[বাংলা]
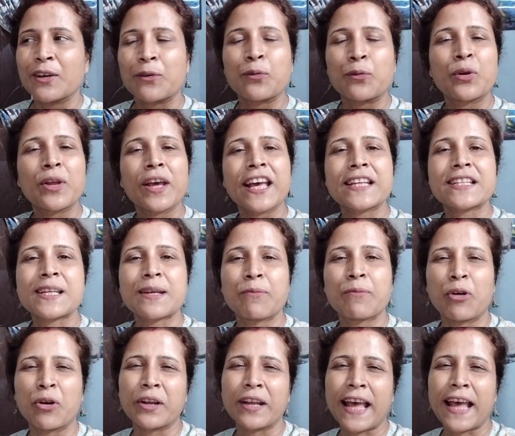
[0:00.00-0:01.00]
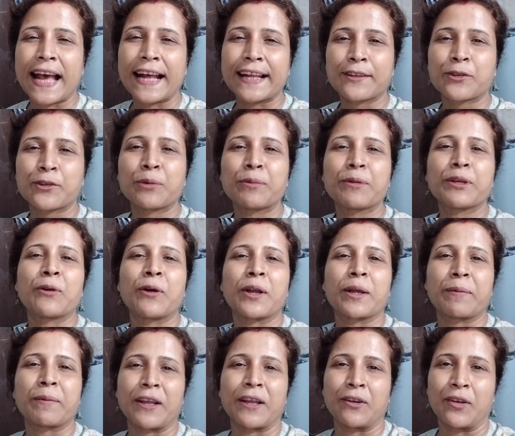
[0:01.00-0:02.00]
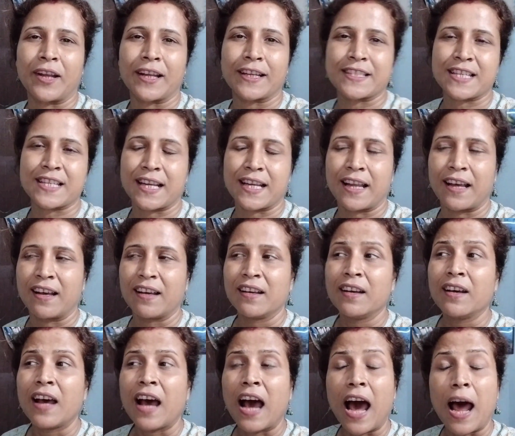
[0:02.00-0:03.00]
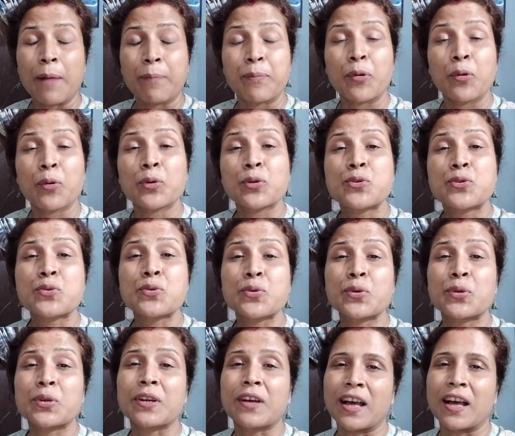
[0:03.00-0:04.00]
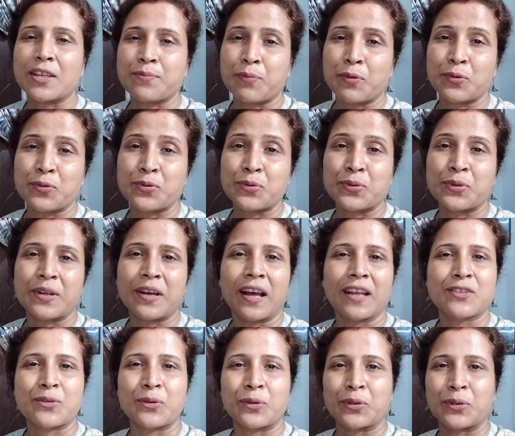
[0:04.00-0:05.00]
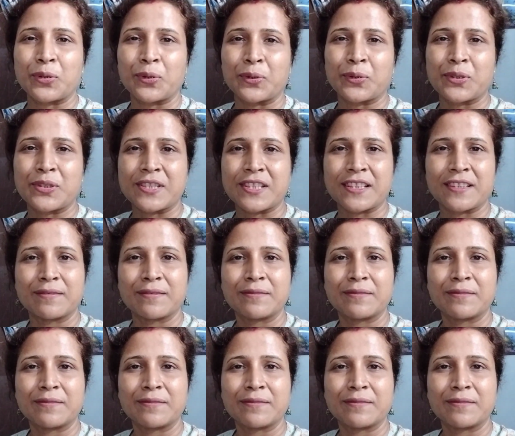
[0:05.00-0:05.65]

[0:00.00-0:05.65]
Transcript: ঘুরে এসে মনটা একদমই ঘরে ভালো লাগছে না আর প্রচুর কাজ প্রচুর কাজ করতে হচ্ছে